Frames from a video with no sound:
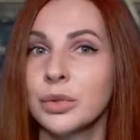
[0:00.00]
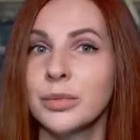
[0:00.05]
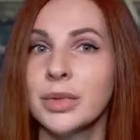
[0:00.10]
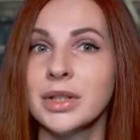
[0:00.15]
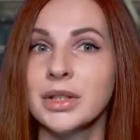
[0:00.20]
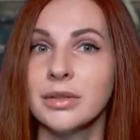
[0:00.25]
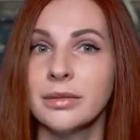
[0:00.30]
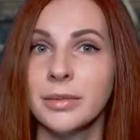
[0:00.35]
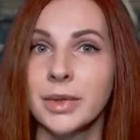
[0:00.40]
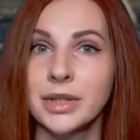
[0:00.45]
чтобы
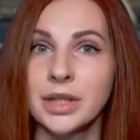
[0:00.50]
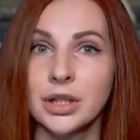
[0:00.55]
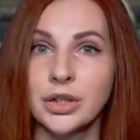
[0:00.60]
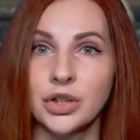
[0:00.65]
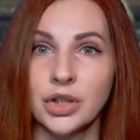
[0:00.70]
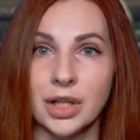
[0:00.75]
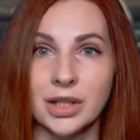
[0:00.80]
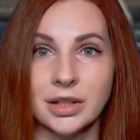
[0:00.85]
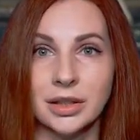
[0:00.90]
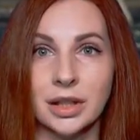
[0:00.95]

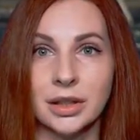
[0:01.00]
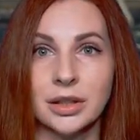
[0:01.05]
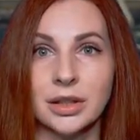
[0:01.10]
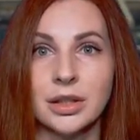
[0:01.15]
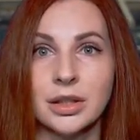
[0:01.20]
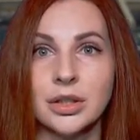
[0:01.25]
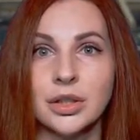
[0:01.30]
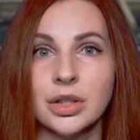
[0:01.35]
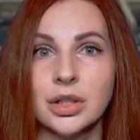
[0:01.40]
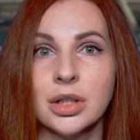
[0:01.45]
освободить часть
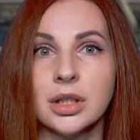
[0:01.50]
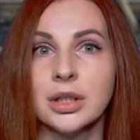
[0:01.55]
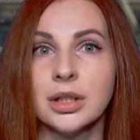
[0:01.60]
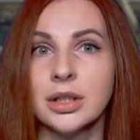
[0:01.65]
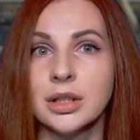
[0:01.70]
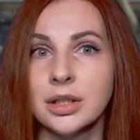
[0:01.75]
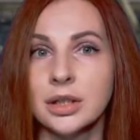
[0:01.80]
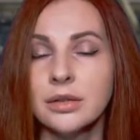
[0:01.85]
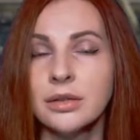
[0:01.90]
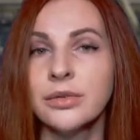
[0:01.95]
стратегических
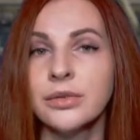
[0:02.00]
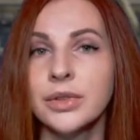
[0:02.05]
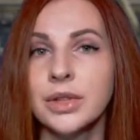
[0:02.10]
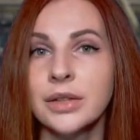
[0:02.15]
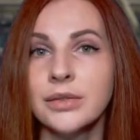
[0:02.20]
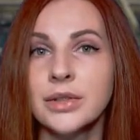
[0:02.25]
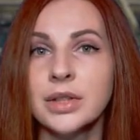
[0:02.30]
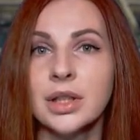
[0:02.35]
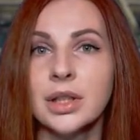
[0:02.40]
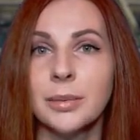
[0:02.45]
резервов
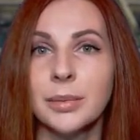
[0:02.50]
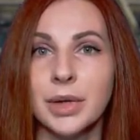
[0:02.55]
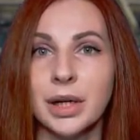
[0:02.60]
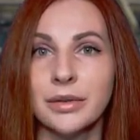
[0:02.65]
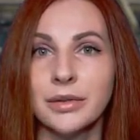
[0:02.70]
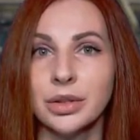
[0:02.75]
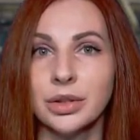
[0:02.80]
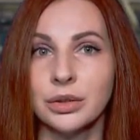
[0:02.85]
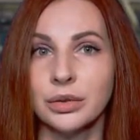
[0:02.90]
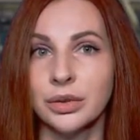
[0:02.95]
нефти и
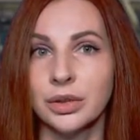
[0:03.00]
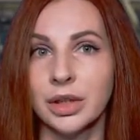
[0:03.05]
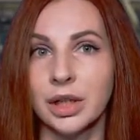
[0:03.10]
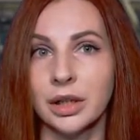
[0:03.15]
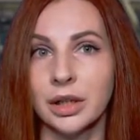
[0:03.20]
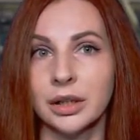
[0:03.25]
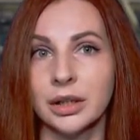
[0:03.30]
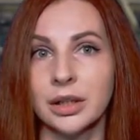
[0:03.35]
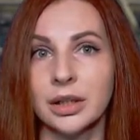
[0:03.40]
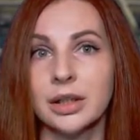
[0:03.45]
направить ее
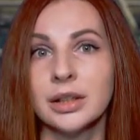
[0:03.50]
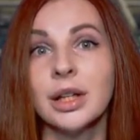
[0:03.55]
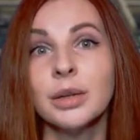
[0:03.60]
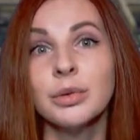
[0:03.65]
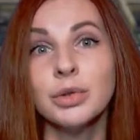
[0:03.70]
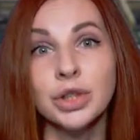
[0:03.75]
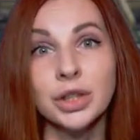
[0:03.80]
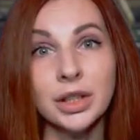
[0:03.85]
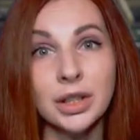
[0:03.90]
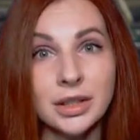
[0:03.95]
на рынок.
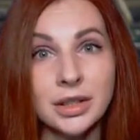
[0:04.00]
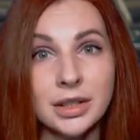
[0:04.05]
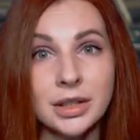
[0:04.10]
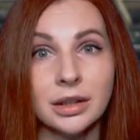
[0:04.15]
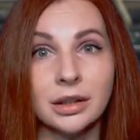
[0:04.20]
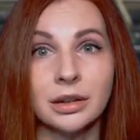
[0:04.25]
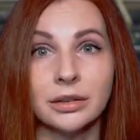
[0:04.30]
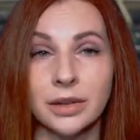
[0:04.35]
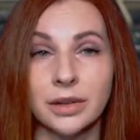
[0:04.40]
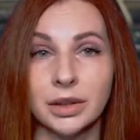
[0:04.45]
Китай уже так
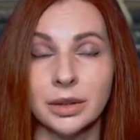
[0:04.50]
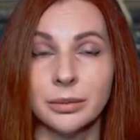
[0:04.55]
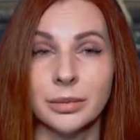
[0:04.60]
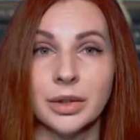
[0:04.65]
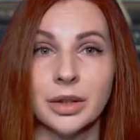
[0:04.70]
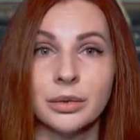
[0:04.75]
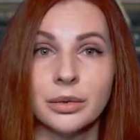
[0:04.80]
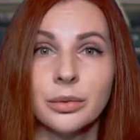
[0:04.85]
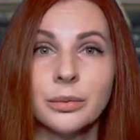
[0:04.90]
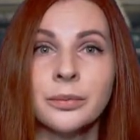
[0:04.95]
делал в этом
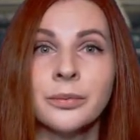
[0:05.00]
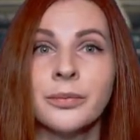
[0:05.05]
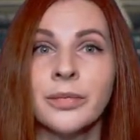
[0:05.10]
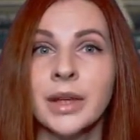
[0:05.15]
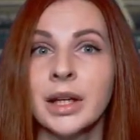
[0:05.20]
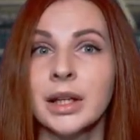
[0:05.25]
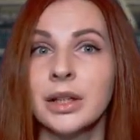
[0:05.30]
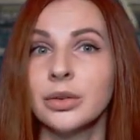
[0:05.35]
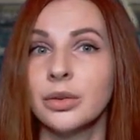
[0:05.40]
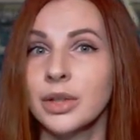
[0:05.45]
году,
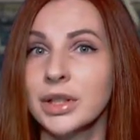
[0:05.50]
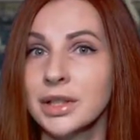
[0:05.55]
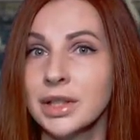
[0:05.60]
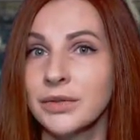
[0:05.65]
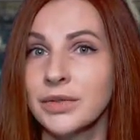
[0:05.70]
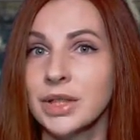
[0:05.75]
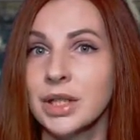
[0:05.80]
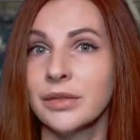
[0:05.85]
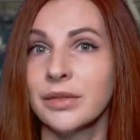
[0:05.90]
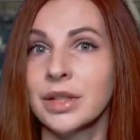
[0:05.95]
но
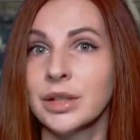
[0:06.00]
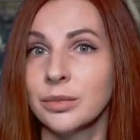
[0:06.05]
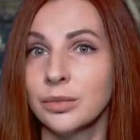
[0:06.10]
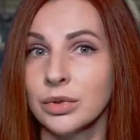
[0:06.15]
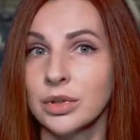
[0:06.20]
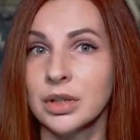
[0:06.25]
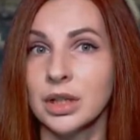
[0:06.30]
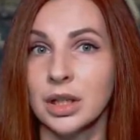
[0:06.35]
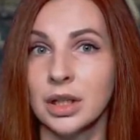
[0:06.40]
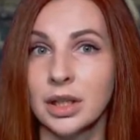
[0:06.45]
если все
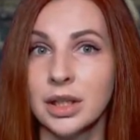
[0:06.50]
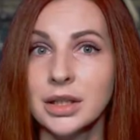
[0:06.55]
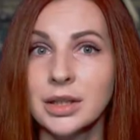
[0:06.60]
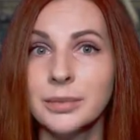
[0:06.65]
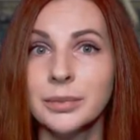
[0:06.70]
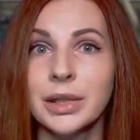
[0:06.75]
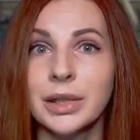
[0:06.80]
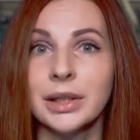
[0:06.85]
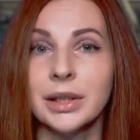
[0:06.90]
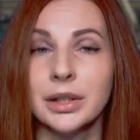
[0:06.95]
возьмутся
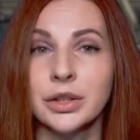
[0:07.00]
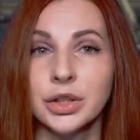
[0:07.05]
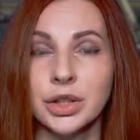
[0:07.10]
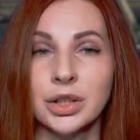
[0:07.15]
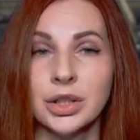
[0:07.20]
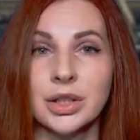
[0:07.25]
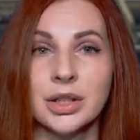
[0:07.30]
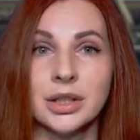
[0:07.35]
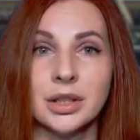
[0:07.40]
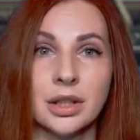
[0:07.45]
разом,
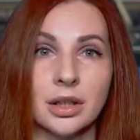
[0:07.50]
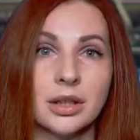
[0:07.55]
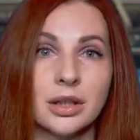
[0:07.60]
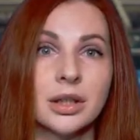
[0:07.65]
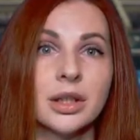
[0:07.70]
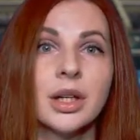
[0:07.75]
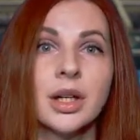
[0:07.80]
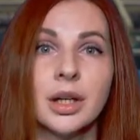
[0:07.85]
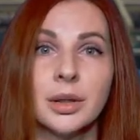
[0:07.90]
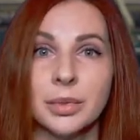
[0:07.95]
предложение
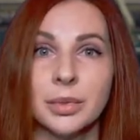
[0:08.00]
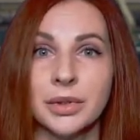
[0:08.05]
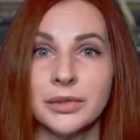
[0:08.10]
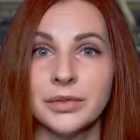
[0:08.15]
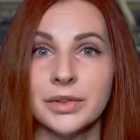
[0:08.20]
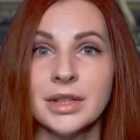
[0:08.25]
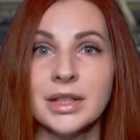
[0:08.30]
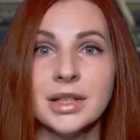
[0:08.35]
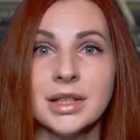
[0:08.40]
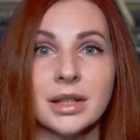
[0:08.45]
станет
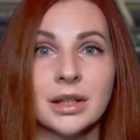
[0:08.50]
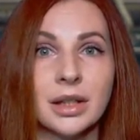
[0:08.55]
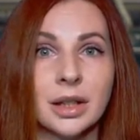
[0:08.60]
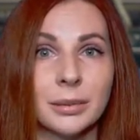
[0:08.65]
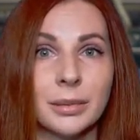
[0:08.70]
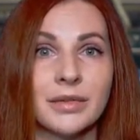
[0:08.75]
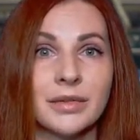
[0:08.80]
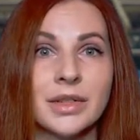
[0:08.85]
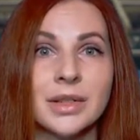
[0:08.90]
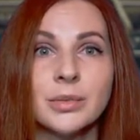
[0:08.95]

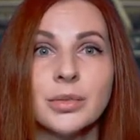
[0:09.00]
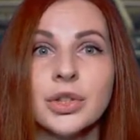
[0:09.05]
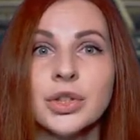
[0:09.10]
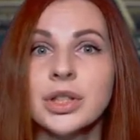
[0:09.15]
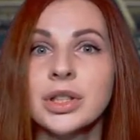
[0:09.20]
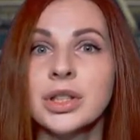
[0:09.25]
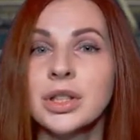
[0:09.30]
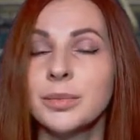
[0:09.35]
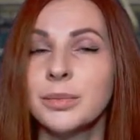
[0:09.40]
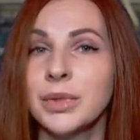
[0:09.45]
профицитным. О
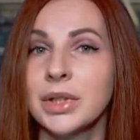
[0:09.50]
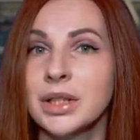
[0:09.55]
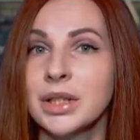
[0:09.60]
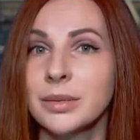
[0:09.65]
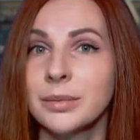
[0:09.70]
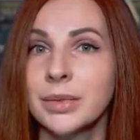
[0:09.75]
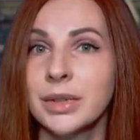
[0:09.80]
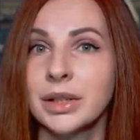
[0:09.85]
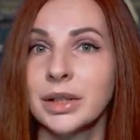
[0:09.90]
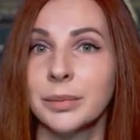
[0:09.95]
возможности
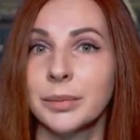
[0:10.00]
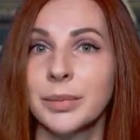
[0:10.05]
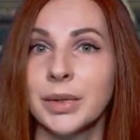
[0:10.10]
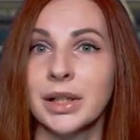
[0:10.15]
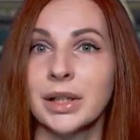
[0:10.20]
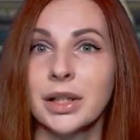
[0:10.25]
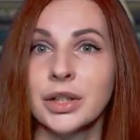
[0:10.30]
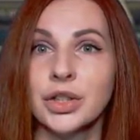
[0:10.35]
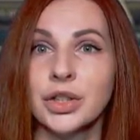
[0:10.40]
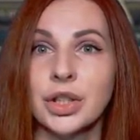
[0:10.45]
переизбытка
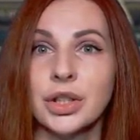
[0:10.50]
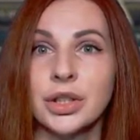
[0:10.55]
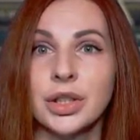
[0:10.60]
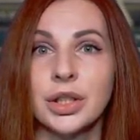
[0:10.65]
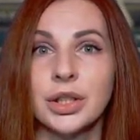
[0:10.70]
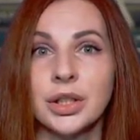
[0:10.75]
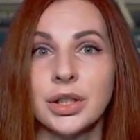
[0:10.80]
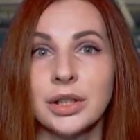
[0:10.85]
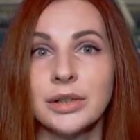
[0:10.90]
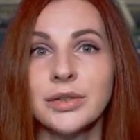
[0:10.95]

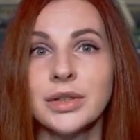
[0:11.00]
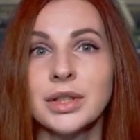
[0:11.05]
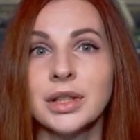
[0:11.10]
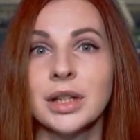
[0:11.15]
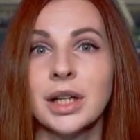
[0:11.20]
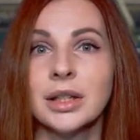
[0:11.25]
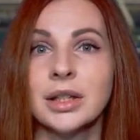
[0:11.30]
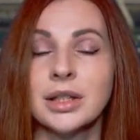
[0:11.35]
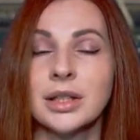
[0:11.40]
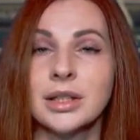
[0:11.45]
предложения нефти
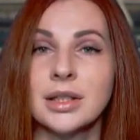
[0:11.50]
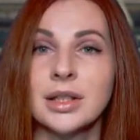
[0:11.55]
на этой